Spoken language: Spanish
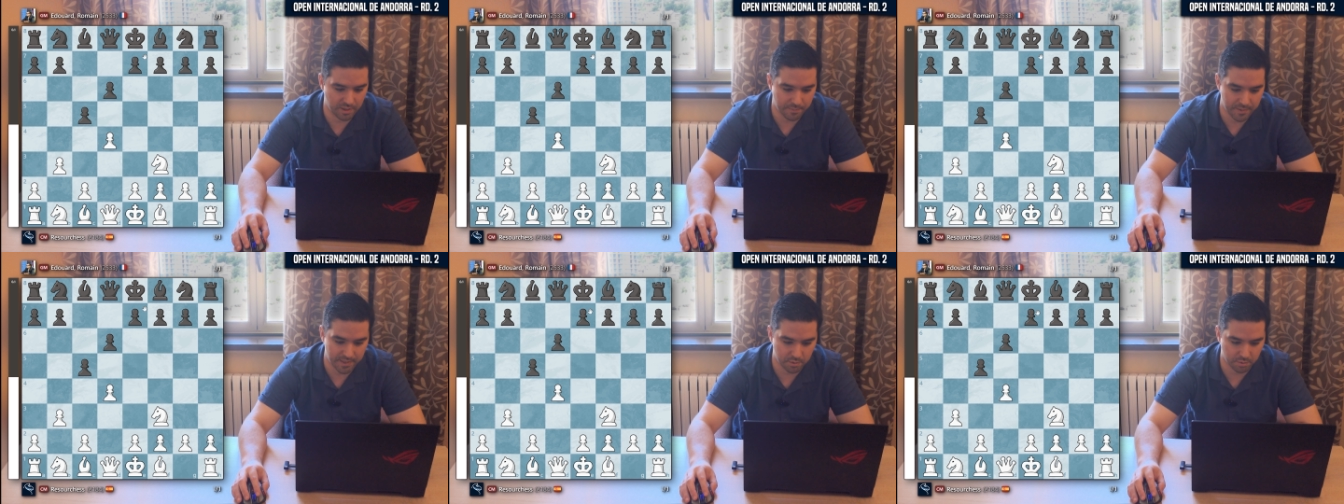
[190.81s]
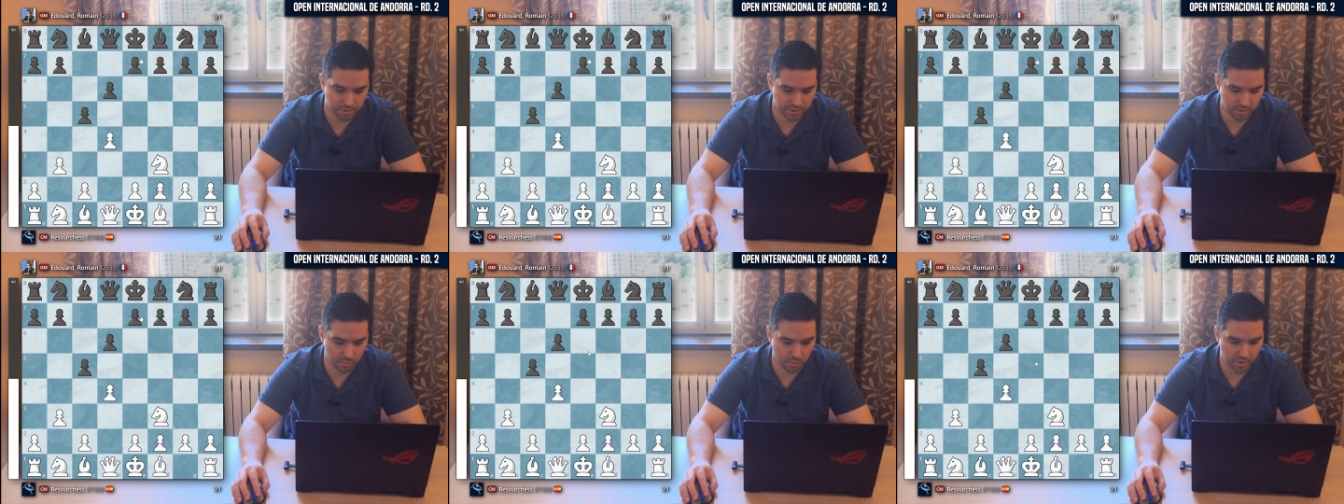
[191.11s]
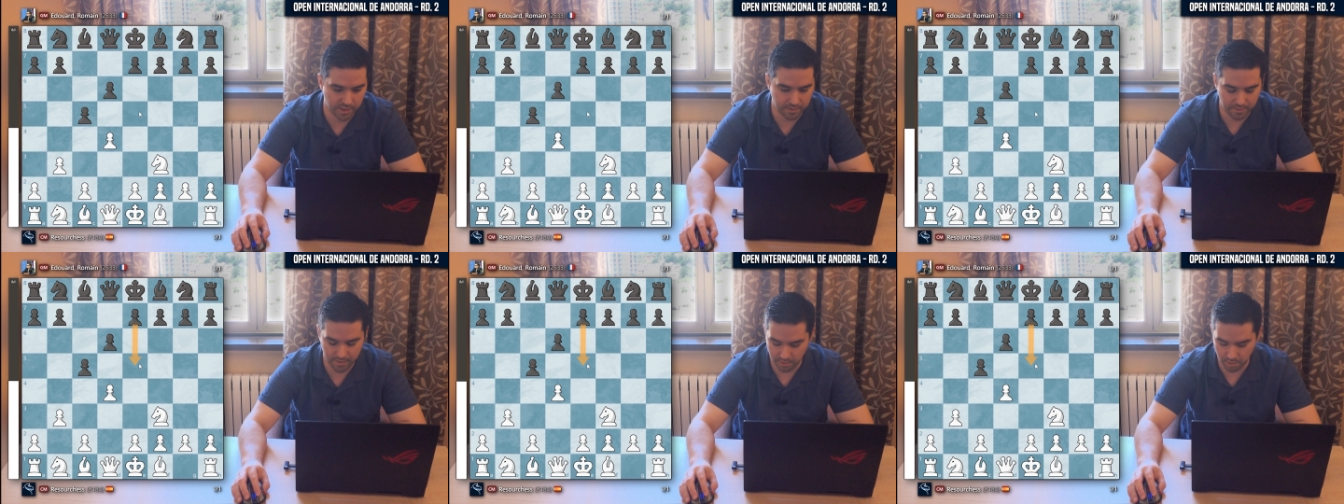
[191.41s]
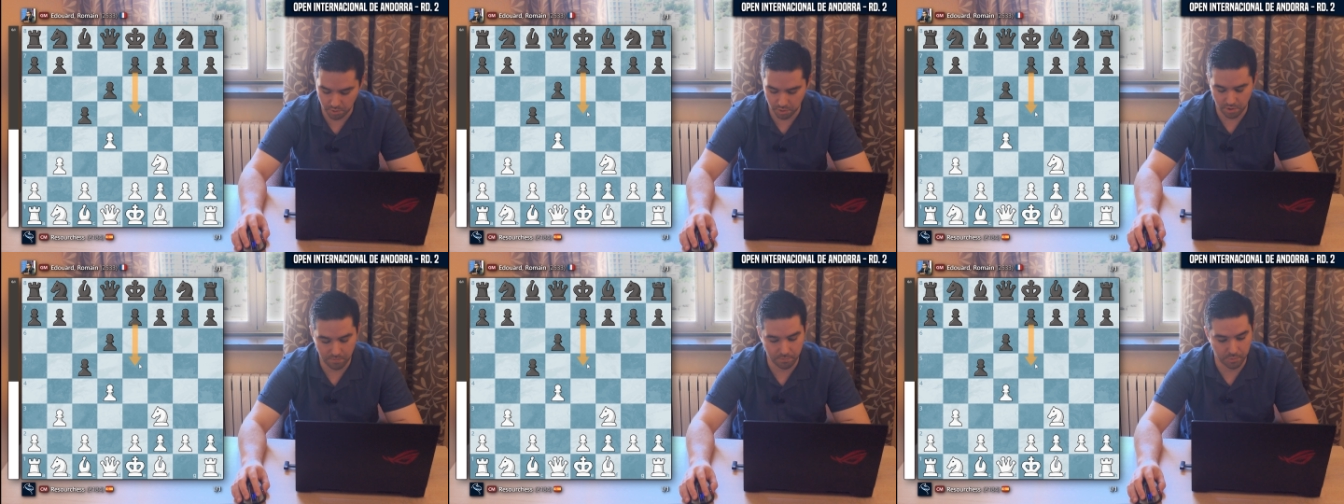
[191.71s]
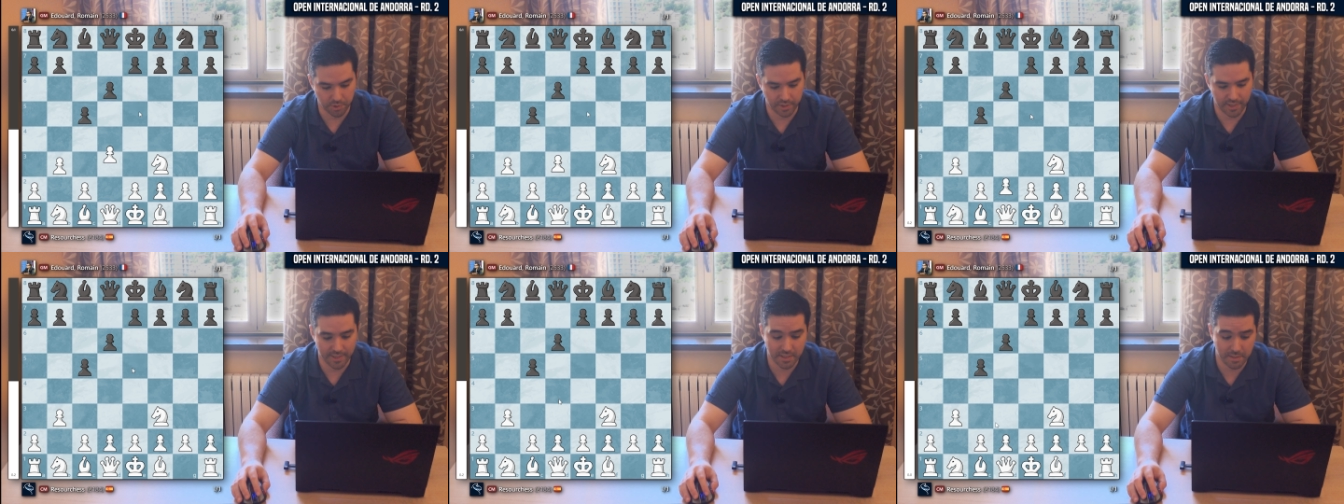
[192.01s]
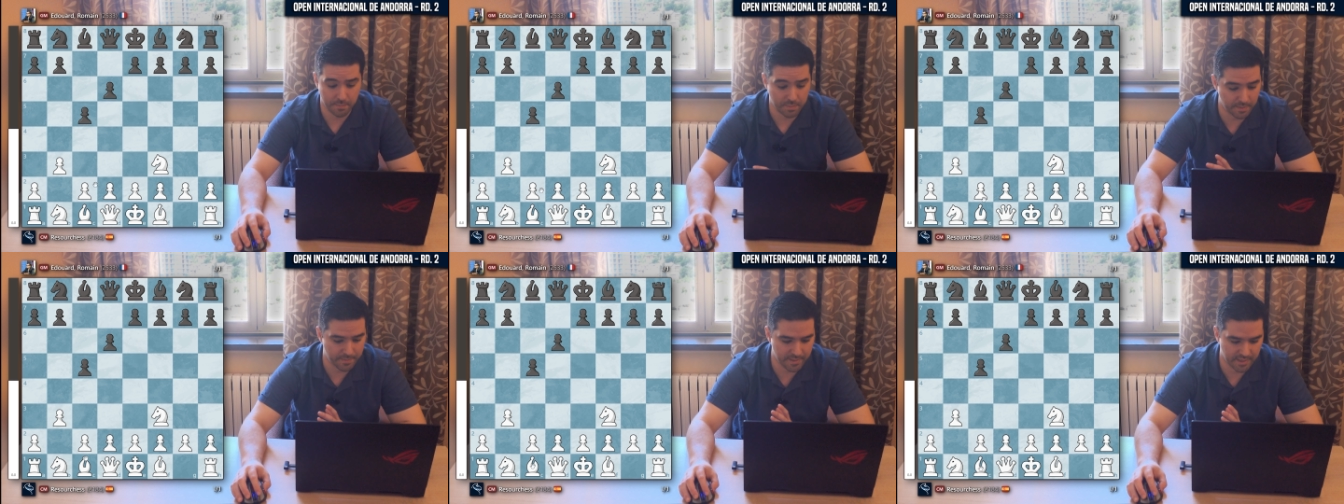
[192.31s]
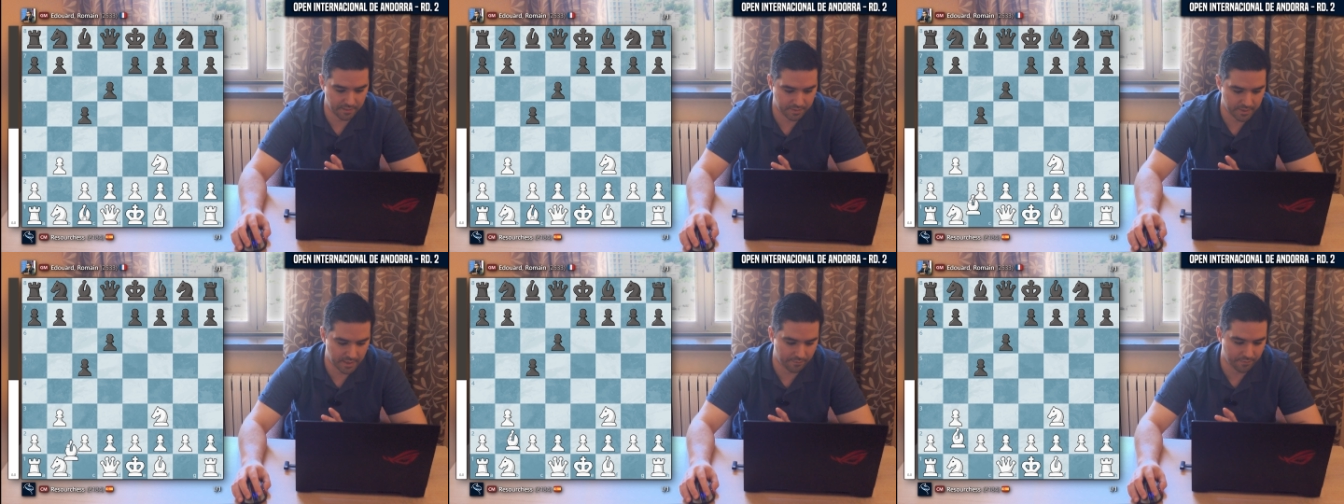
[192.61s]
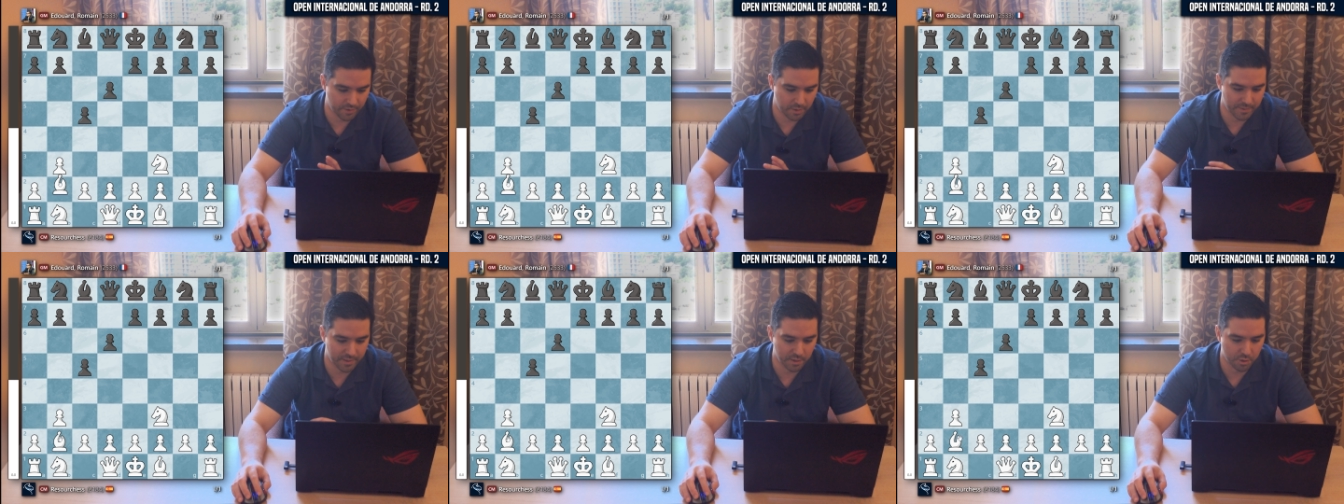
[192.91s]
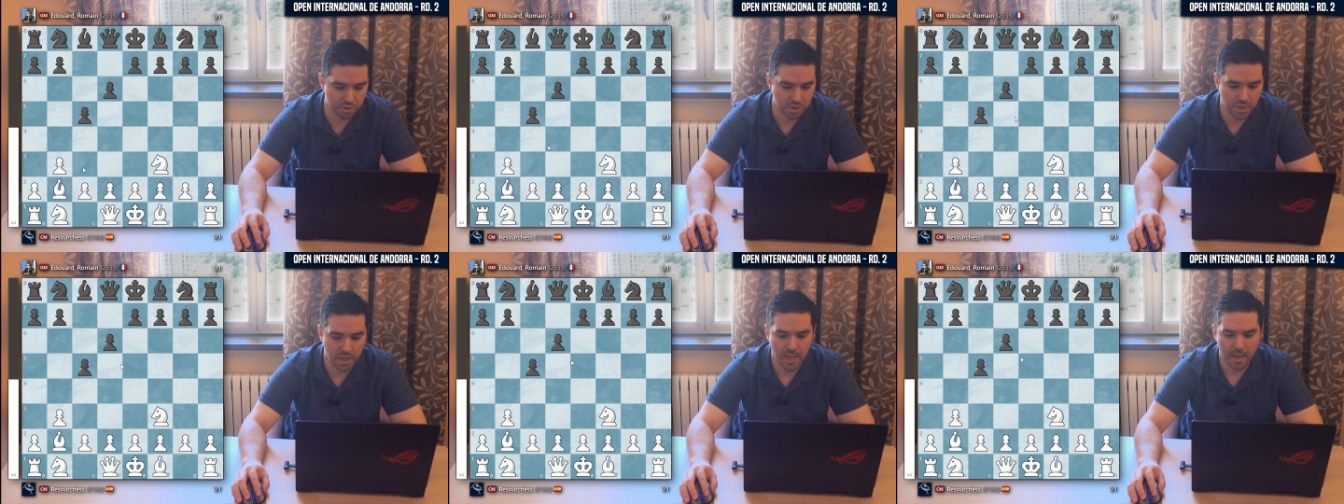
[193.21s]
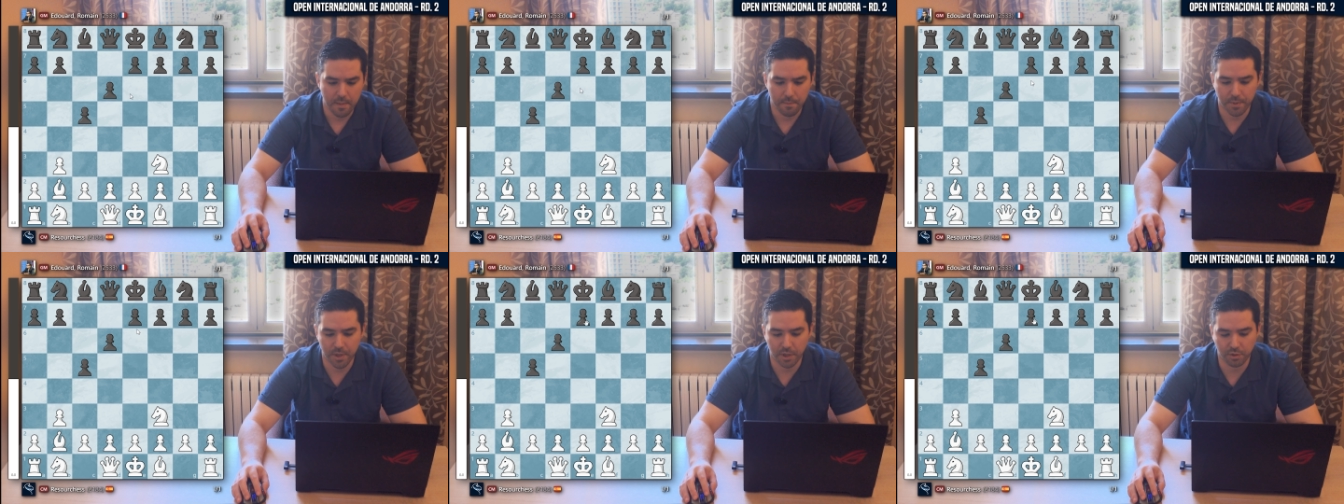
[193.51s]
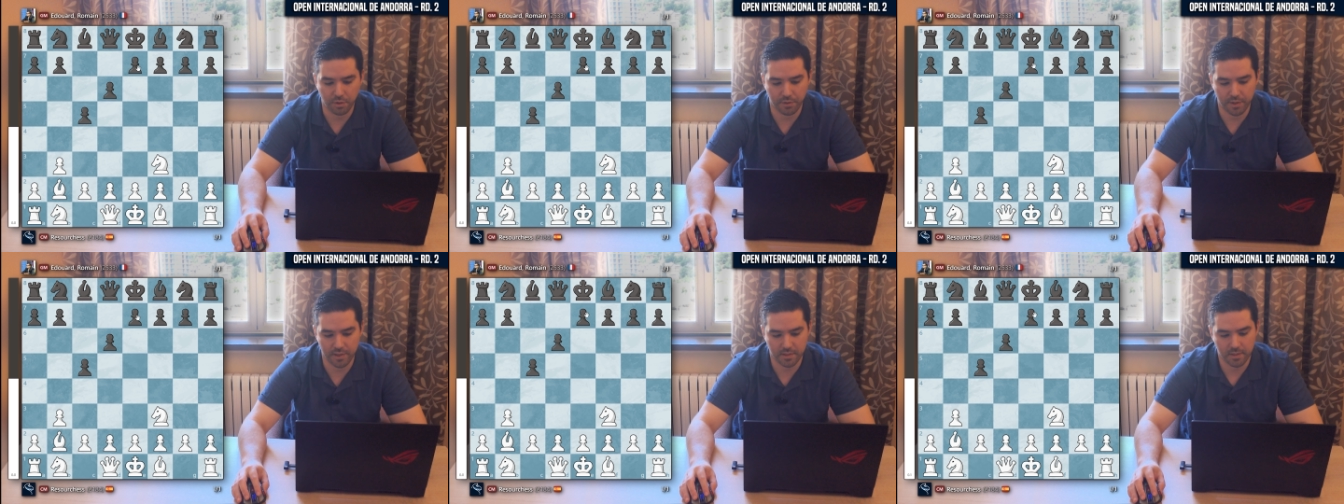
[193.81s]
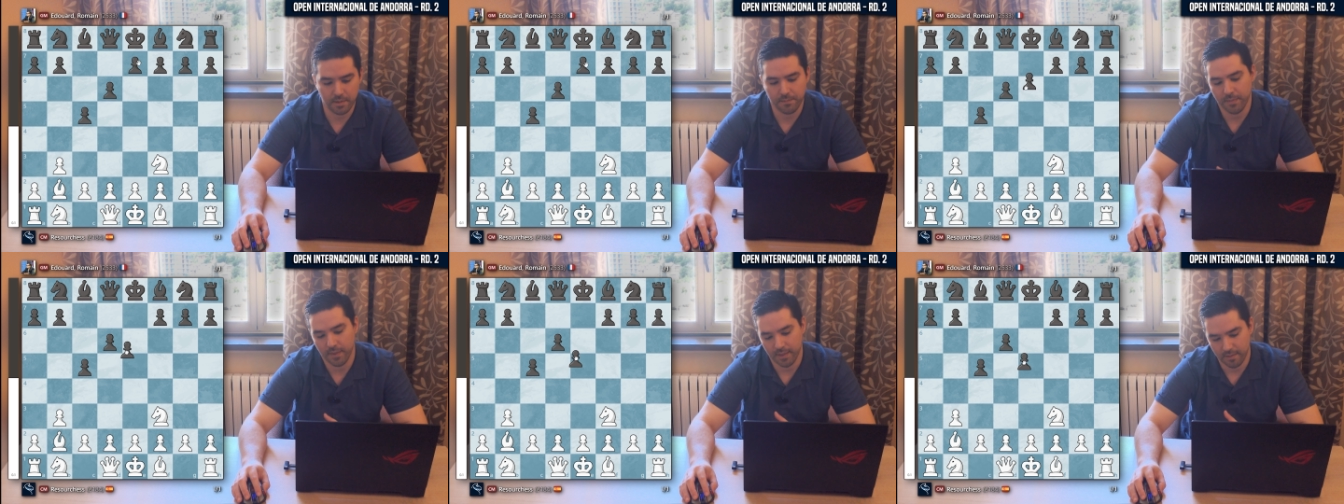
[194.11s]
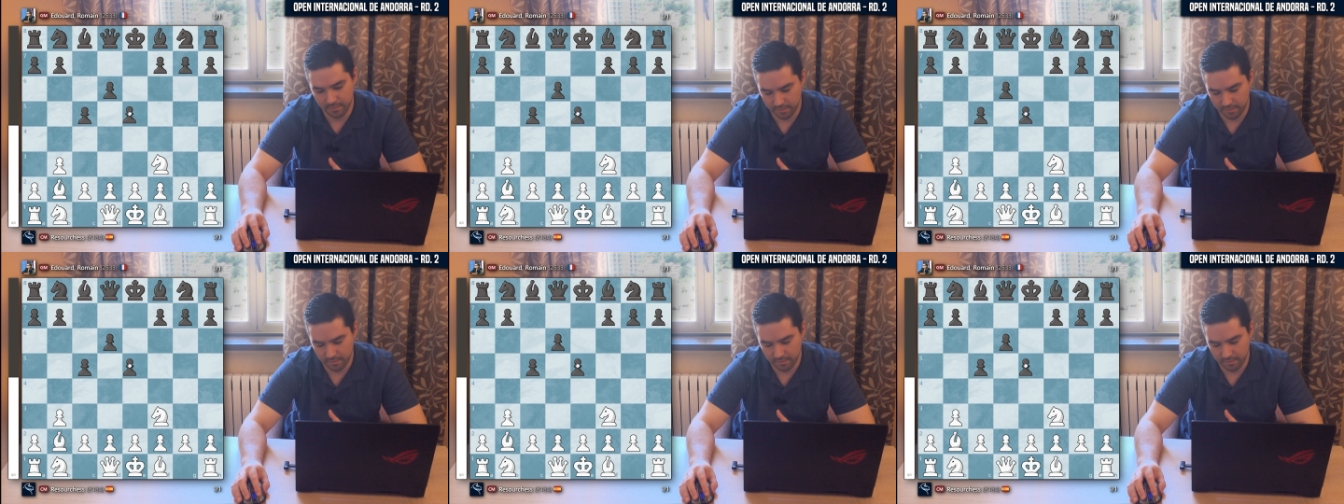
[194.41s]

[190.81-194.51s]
Evito que juegue 5, ¿no? Podría simplemente hacer afil B2, pero entonces